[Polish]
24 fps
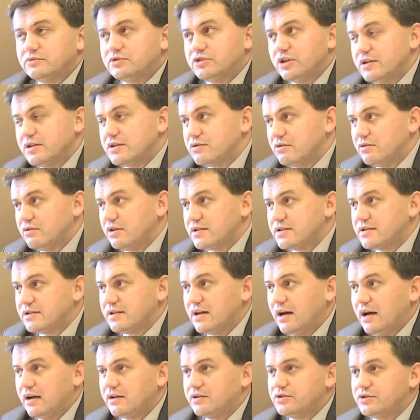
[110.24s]
Często jest
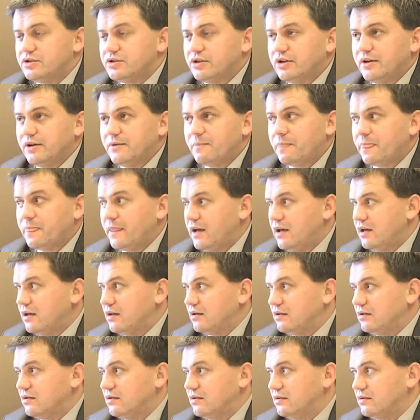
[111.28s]
tak, że
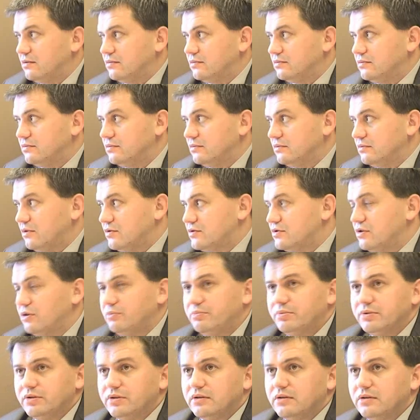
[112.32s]

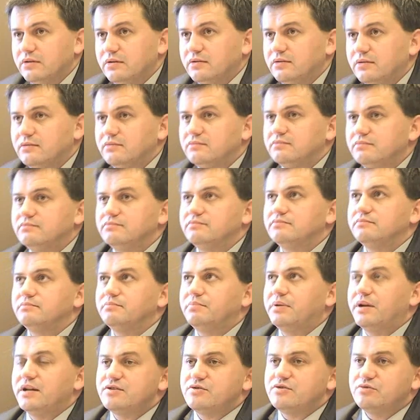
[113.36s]
osoby
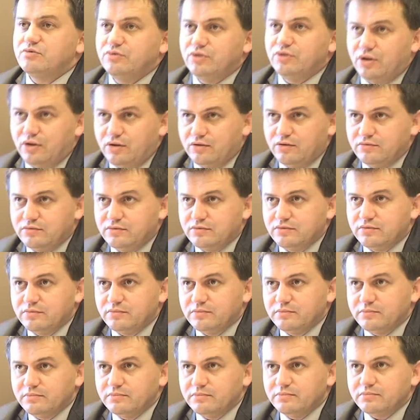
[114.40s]
pracują,
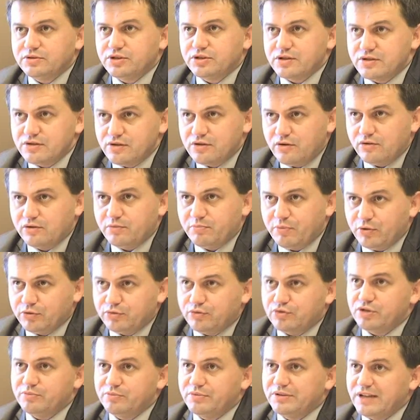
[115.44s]
przez rok po
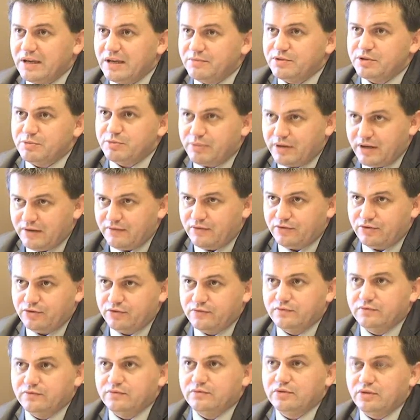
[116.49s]
to, żeby nabyć prawo do,
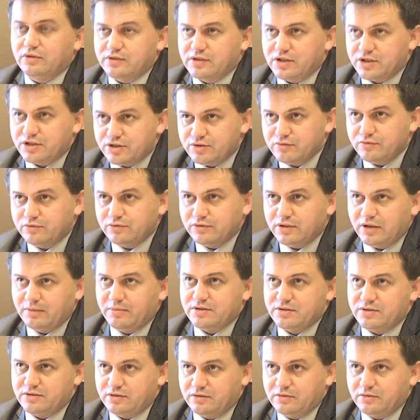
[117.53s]
do zasiłku dla
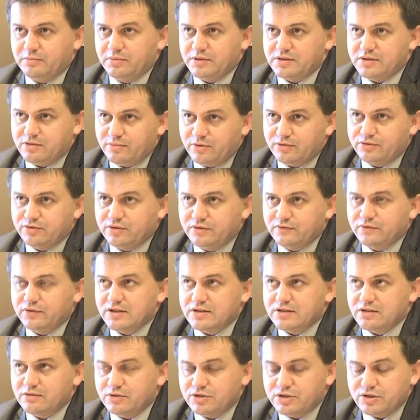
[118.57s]
bezrobotnych
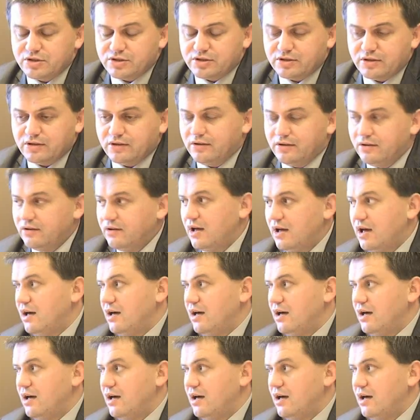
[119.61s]
12-miesięcznego.